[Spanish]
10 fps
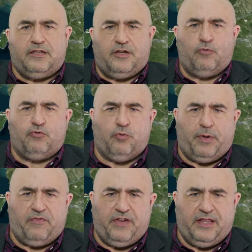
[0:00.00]
según su
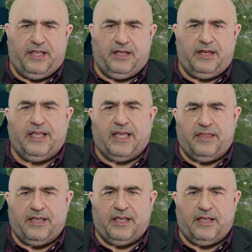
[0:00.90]
perfil de
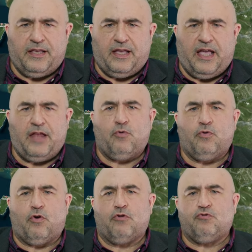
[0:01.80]
LinkedIn, era
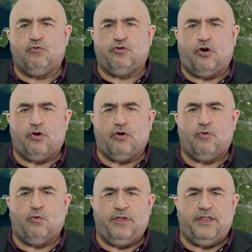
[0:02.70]
un consultor
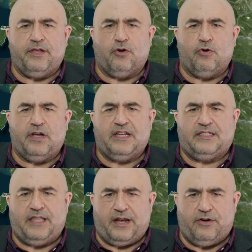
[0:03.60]
jurídico
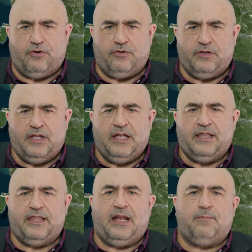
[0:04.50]
externo de la